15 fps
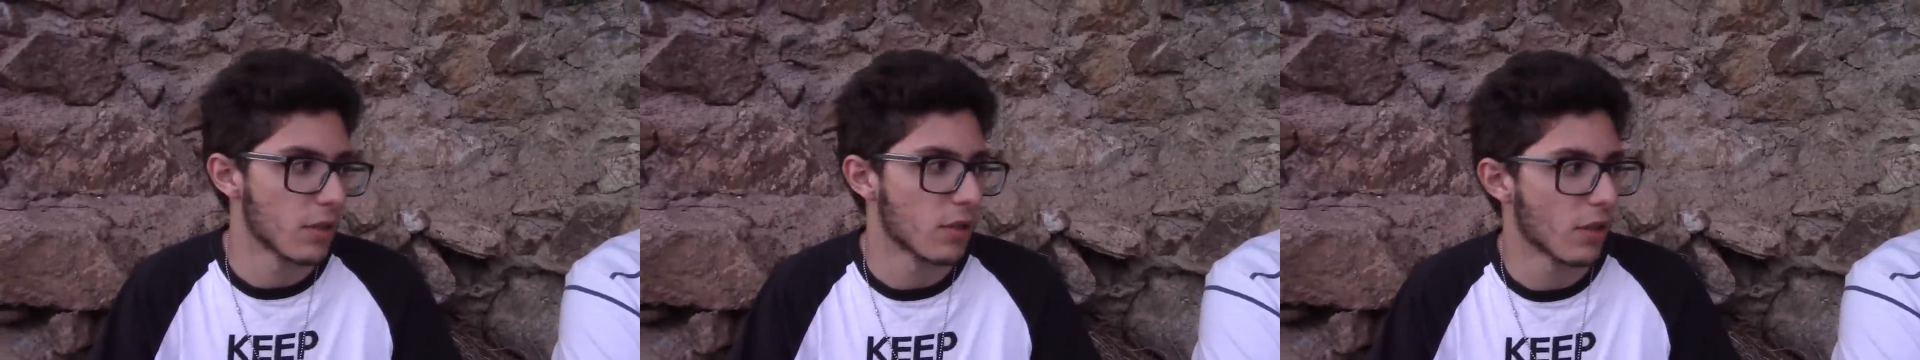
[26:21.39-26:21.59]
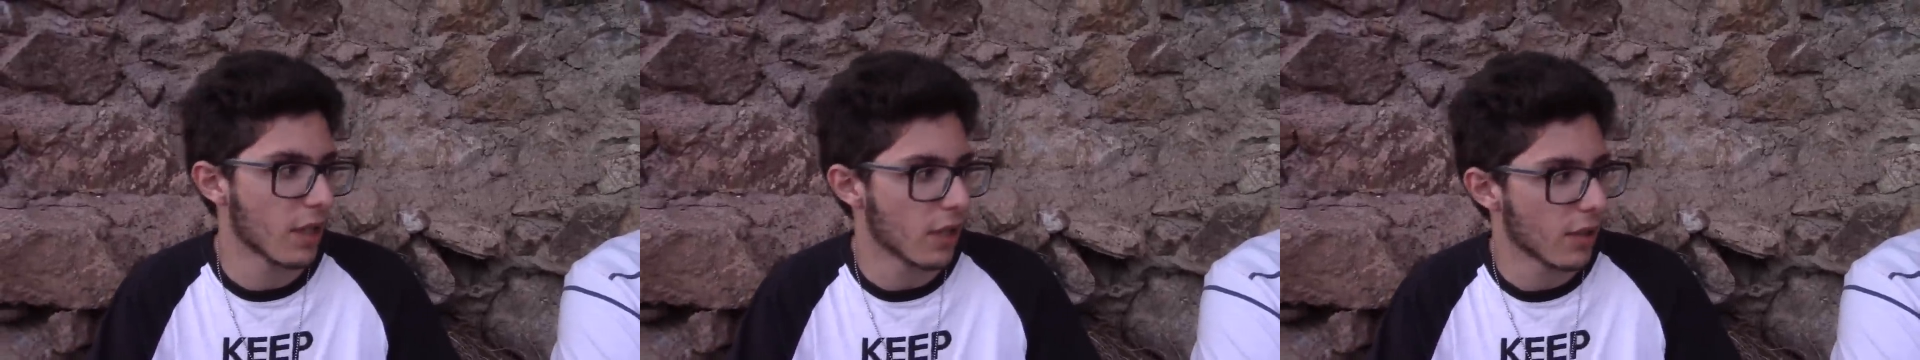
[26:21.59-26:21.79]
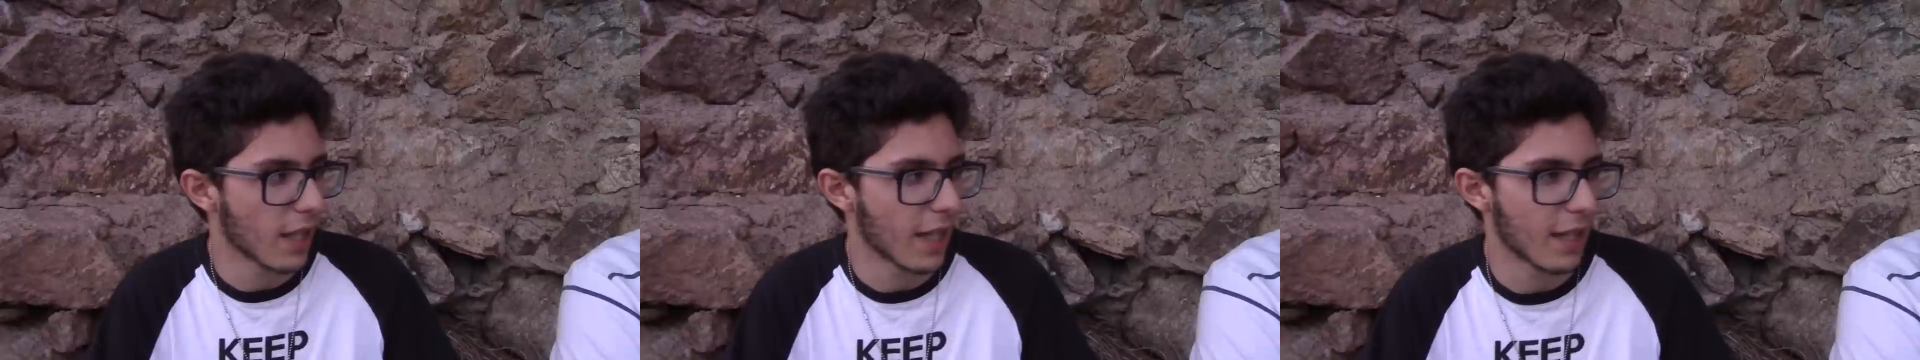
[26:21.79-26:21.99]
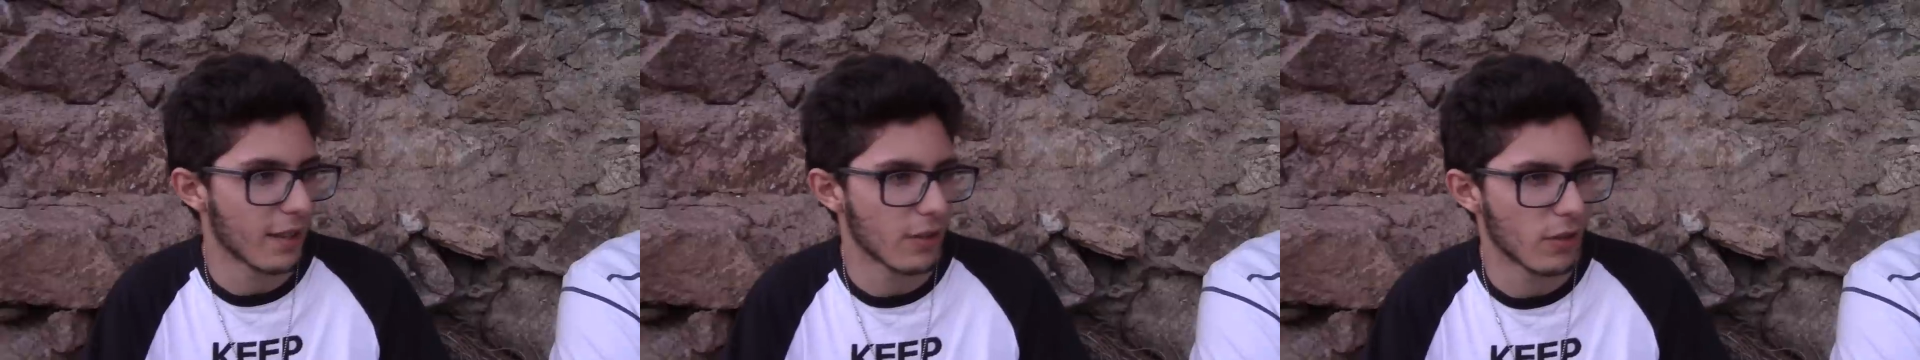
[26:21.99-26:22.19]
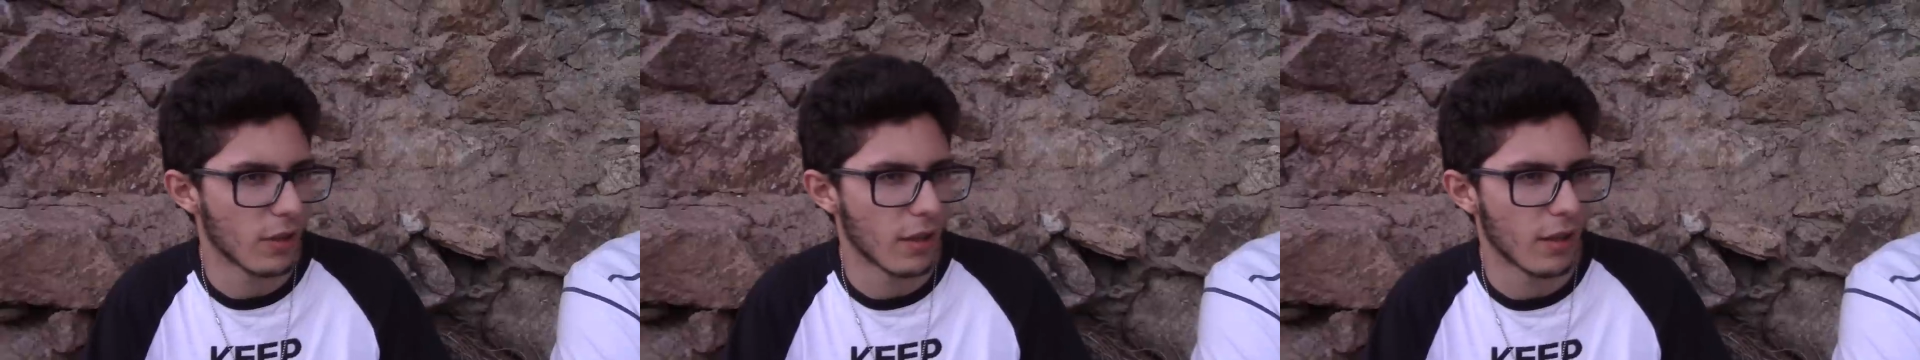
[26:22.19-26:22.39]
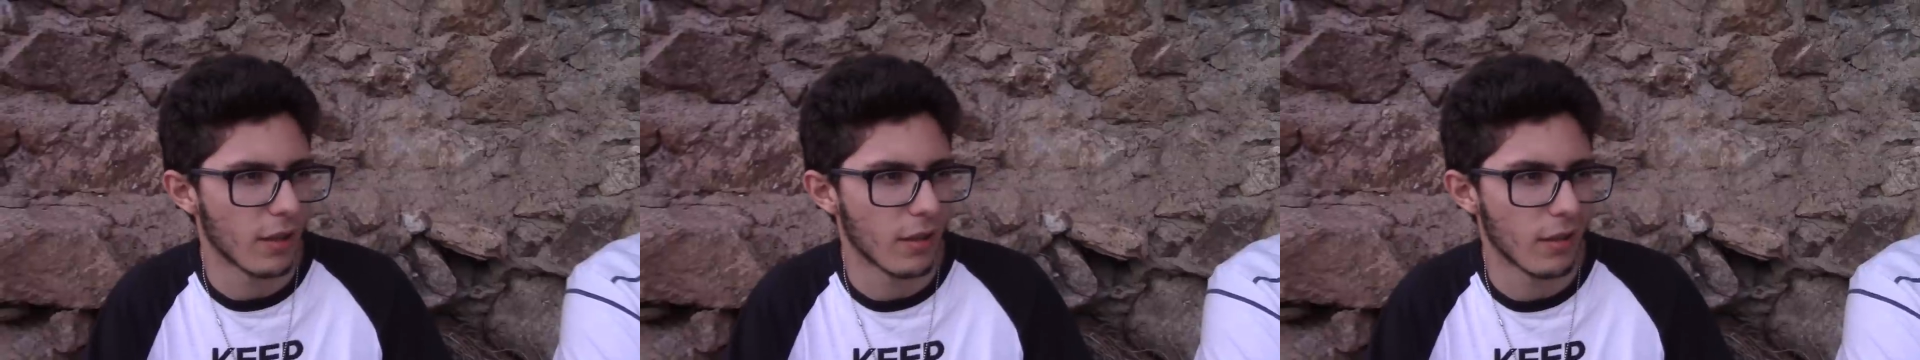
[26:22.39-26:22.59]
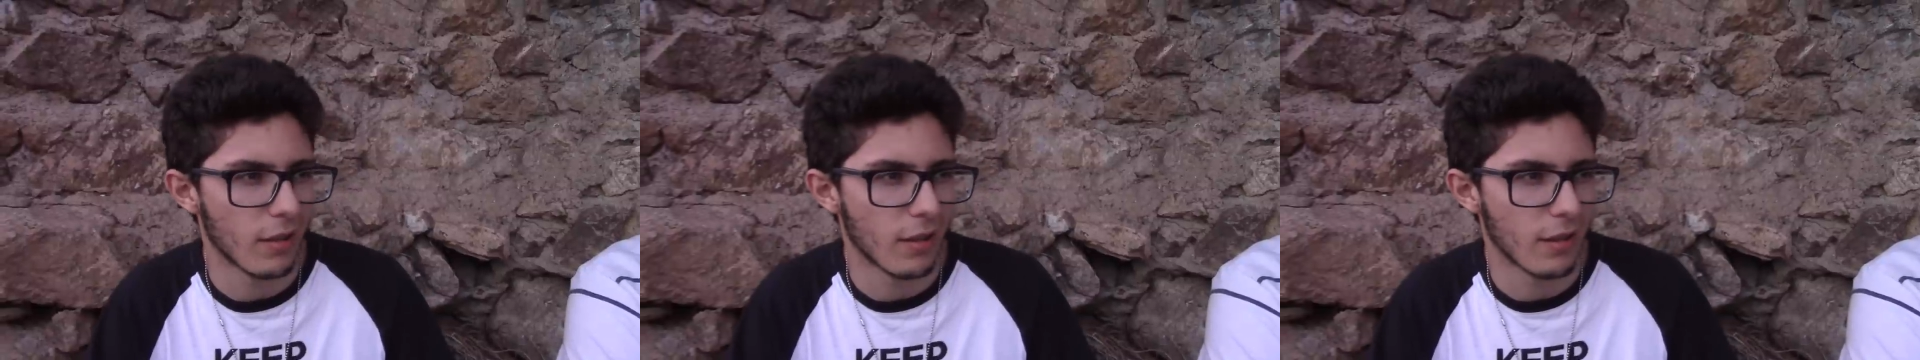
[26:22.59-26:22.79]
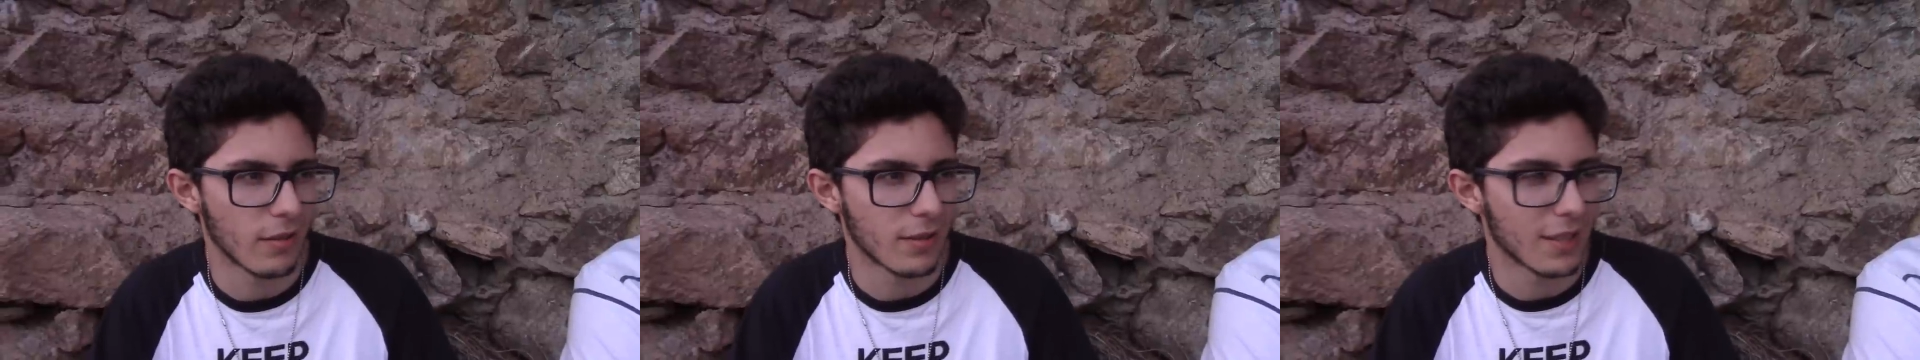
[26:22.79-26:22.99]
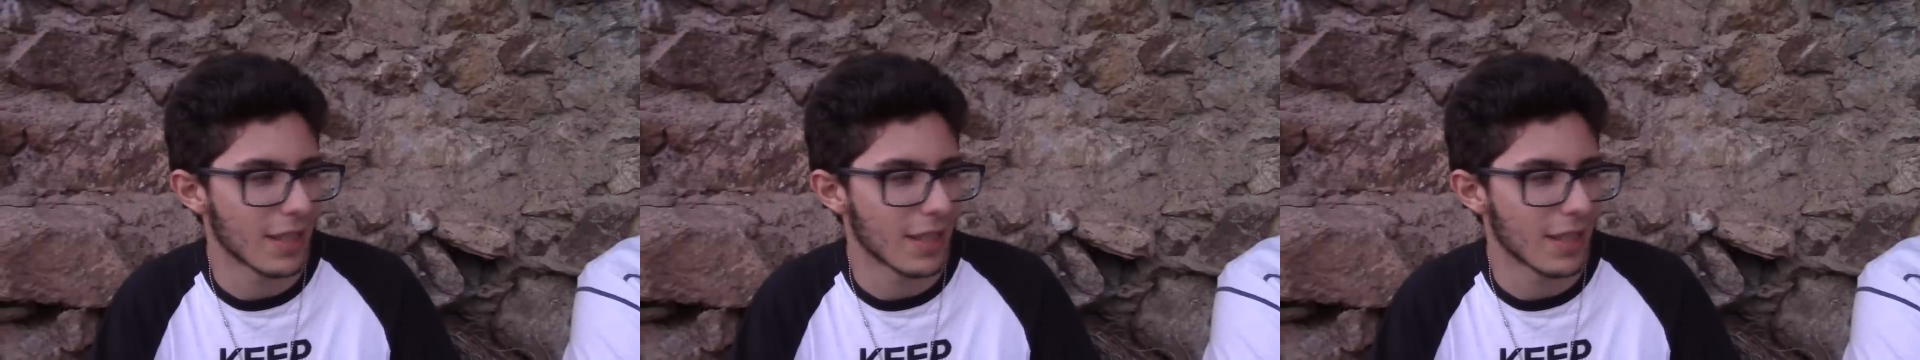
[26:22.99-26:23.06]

Yo creo que eh,